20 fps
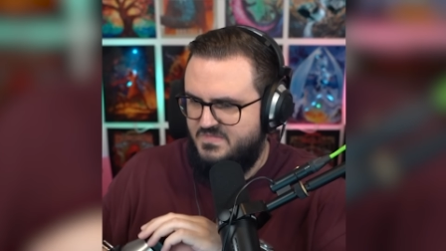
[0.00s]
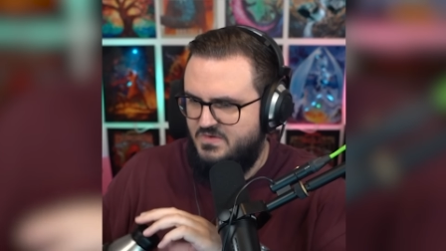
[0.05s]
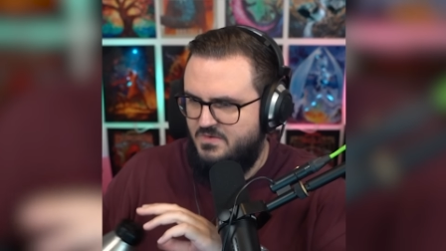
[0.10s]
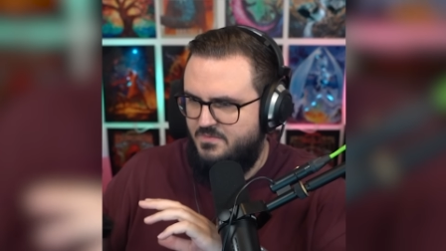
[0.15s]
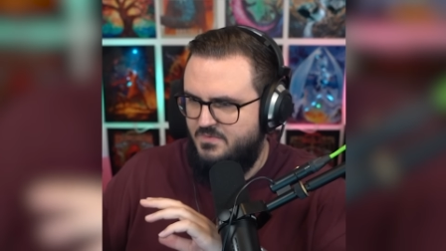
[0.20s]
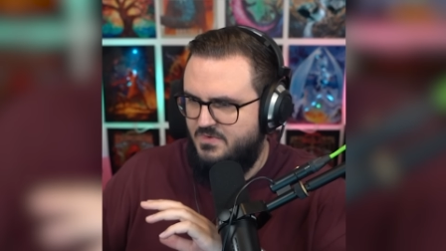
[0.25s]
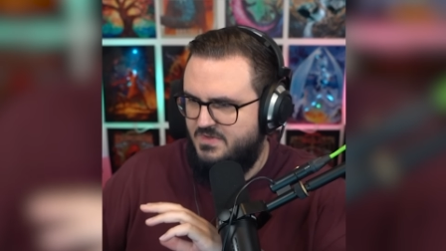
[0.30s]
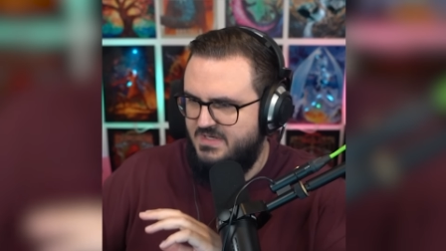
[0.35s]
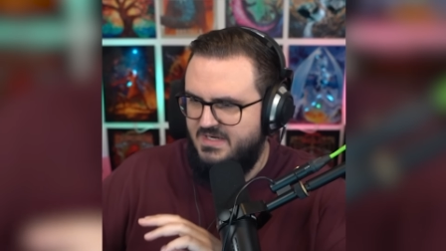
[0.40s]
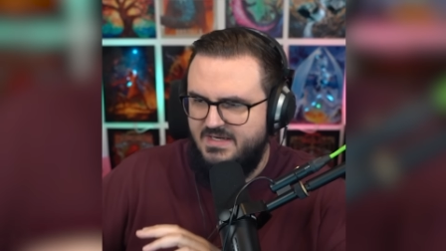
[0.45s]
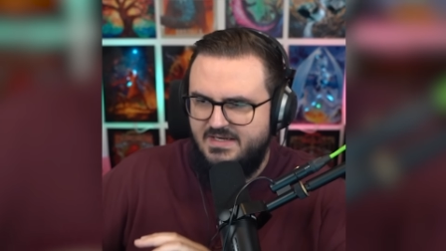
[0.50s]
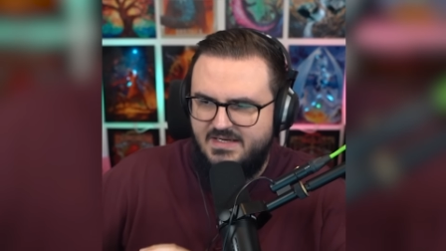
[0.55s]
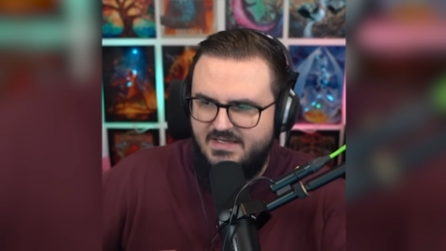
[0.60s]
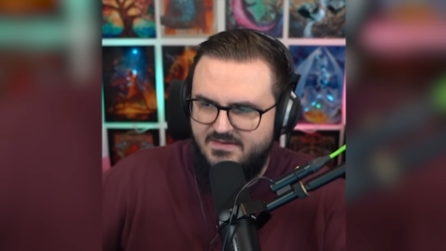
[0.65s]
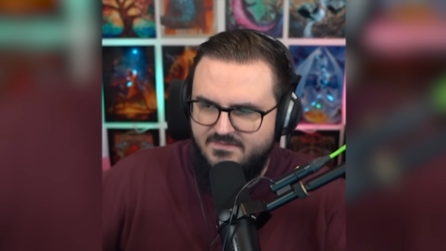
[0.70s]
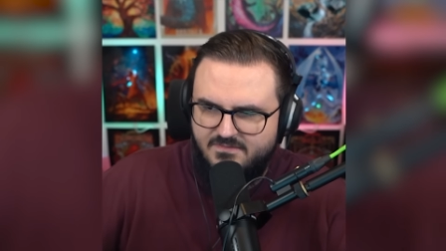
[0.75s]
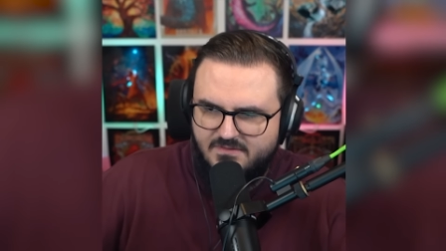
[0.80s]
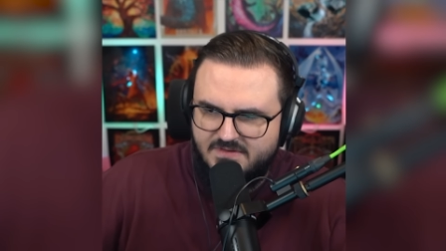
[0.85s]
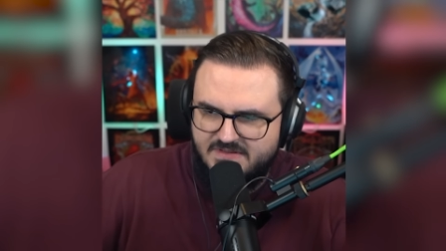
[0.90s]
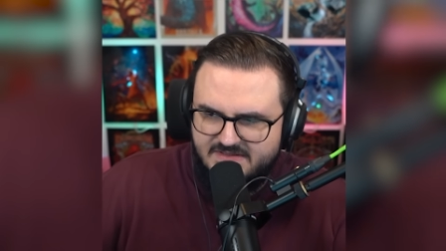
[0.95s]
Kommt doch keine
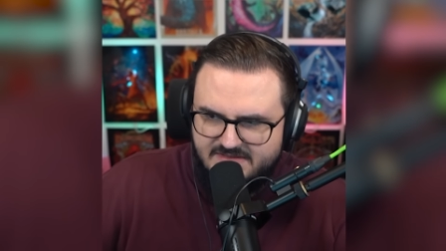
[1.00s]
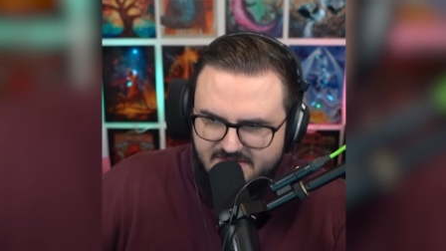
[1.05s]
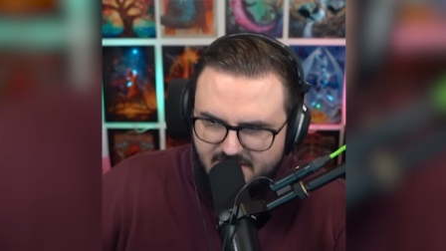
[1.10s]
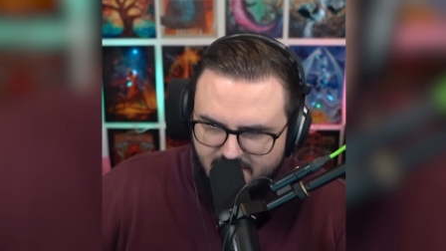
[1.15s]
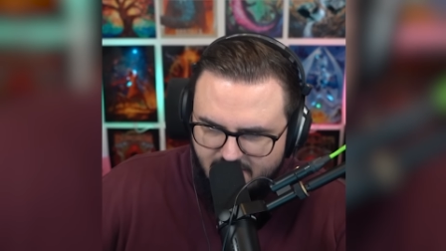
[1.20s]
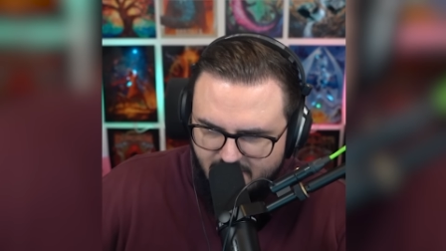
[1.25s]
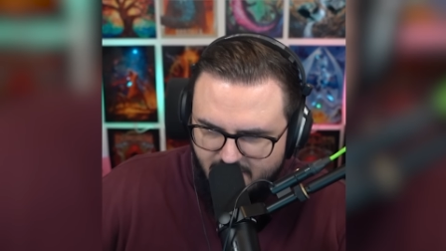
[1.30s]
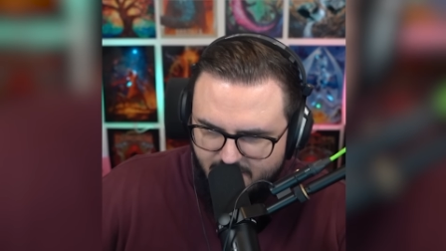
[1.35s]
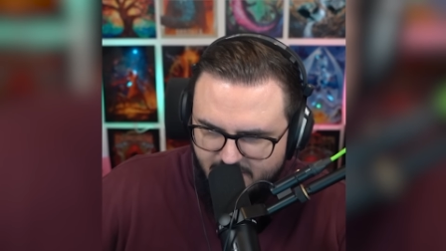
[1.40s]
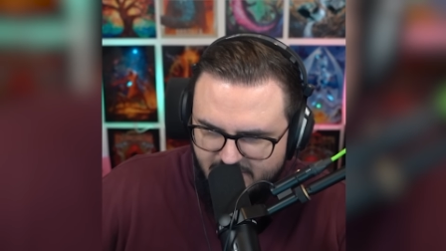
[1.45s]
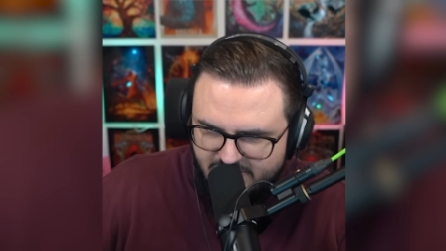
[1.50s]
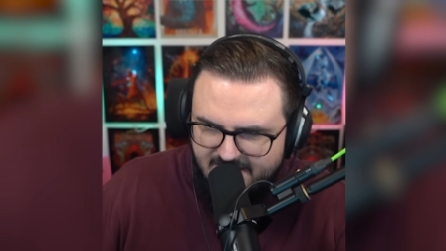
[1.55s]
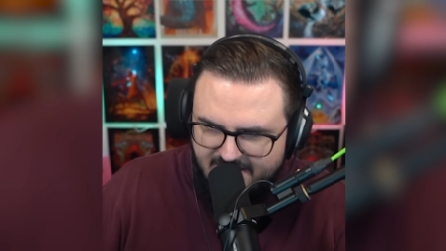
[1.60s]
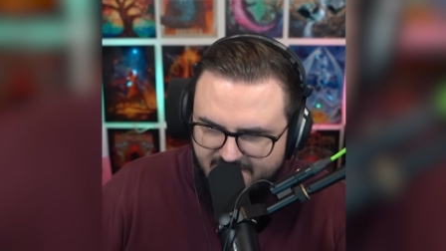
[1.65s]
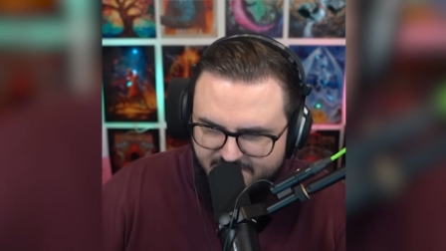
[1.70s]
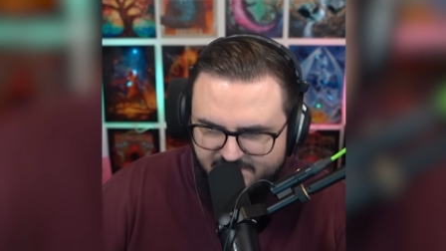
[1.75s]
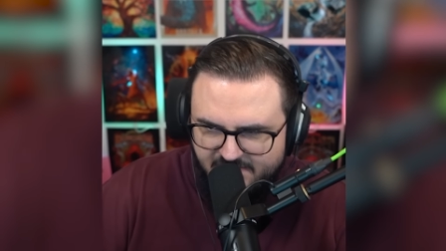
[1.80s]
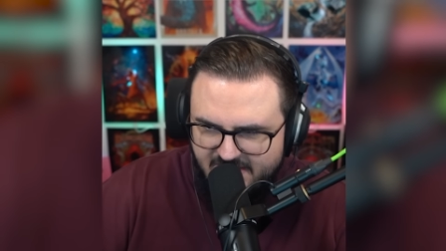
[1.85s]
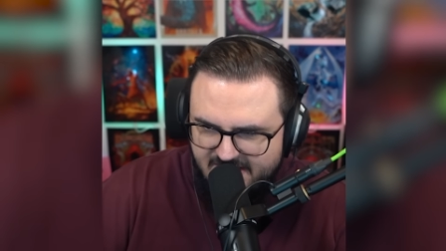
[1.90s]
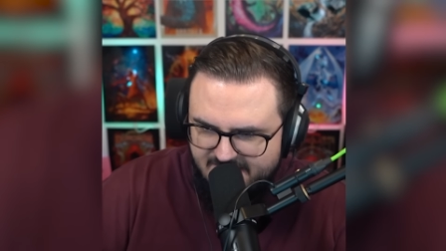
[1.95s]
Antwort, das ist ja komisch.
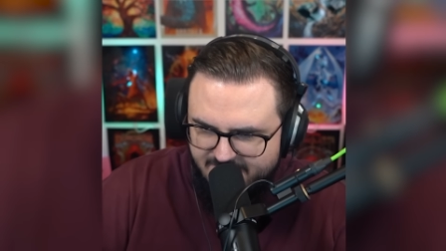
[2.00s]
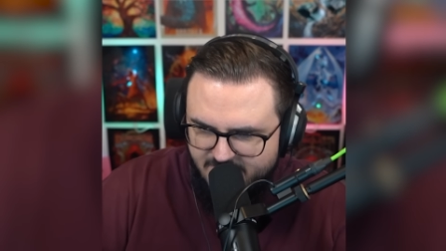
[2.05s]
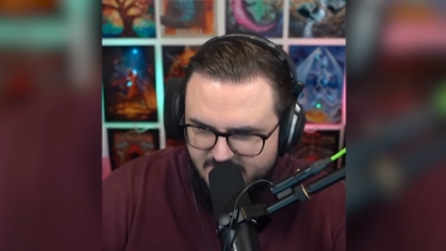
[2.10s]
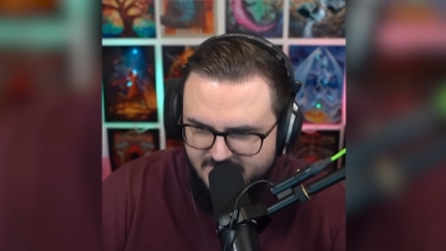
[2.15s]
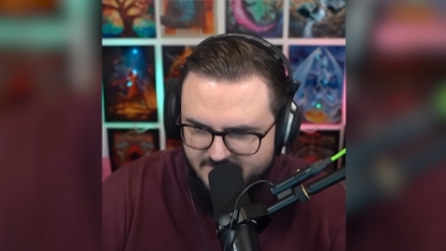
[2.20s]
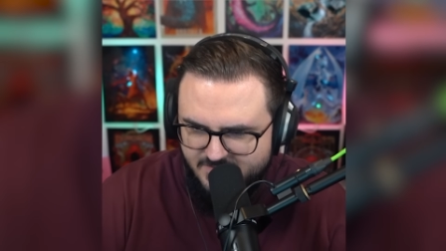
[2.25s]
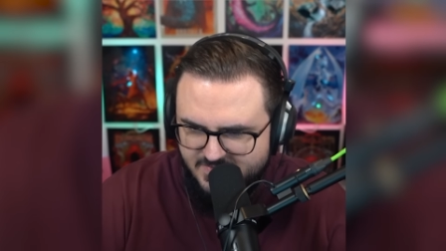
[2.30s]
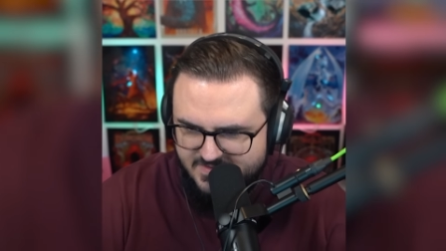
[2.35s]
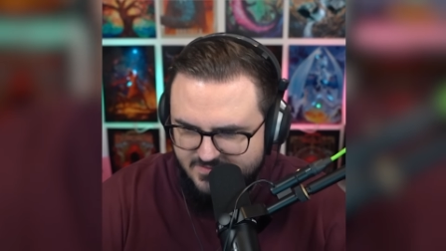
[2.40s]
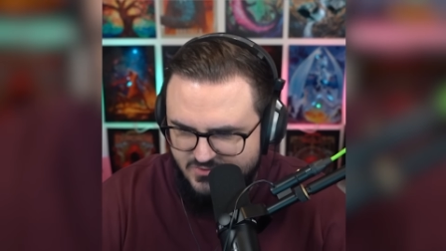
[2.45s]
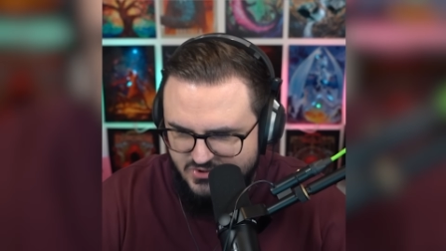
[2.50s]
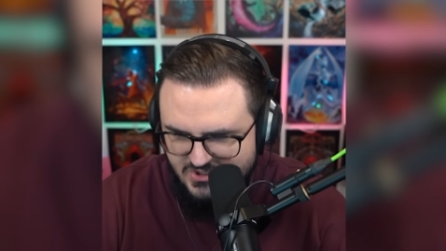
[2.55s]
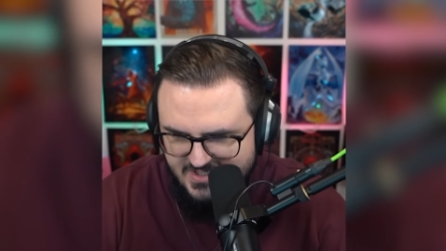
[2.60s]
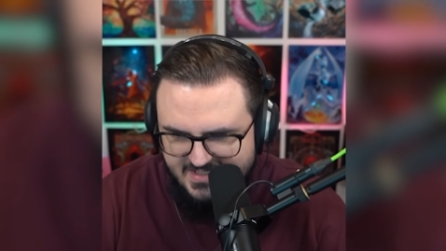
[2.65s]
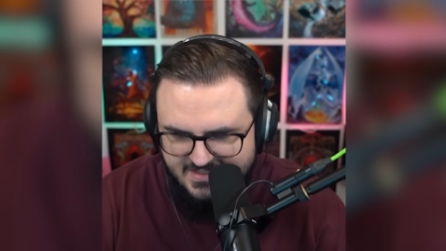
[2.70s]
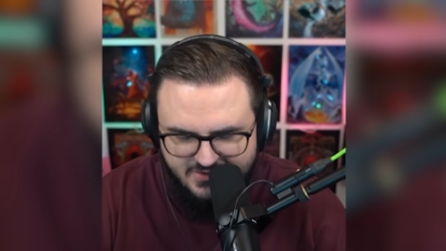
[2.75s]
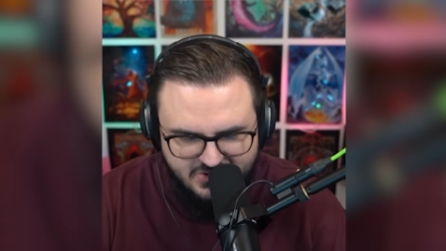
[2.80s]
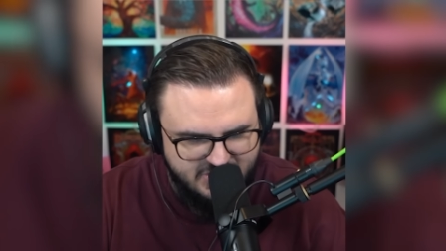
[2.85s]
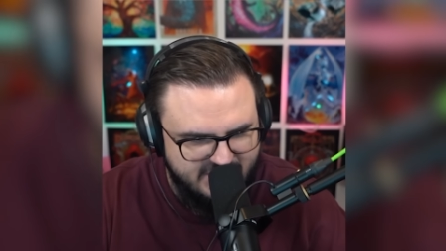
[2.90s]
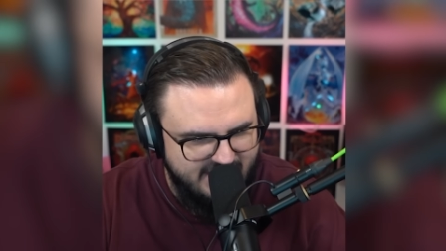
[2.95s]
Eben gerade wurde immer so
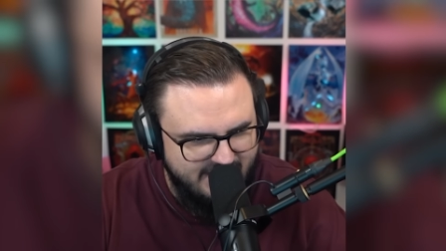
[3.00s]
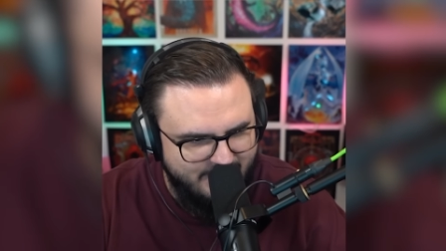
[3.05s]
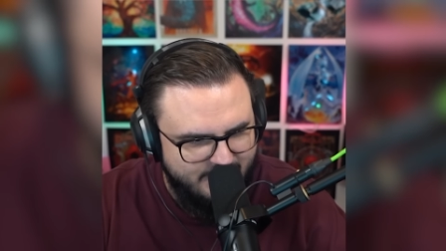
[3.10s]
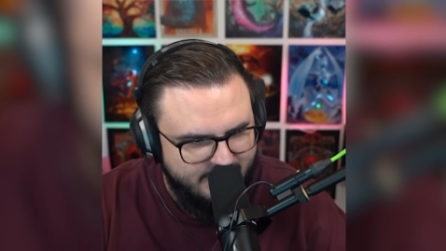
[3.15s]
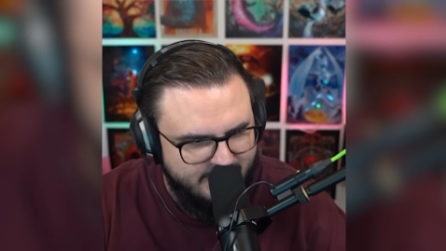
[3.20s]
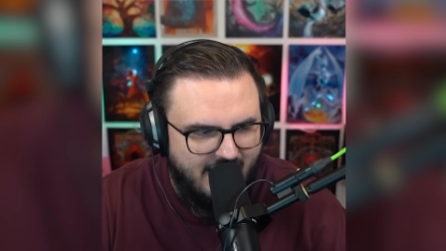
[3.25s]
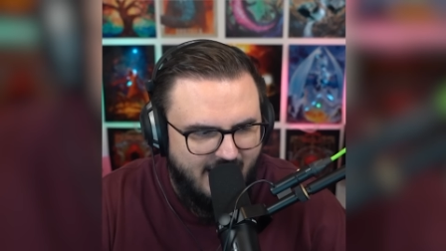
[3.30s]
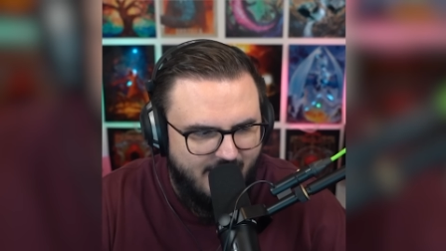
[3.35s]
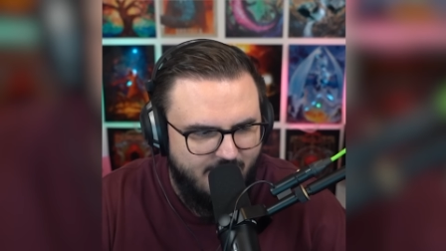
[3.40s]
schnell geschrieben.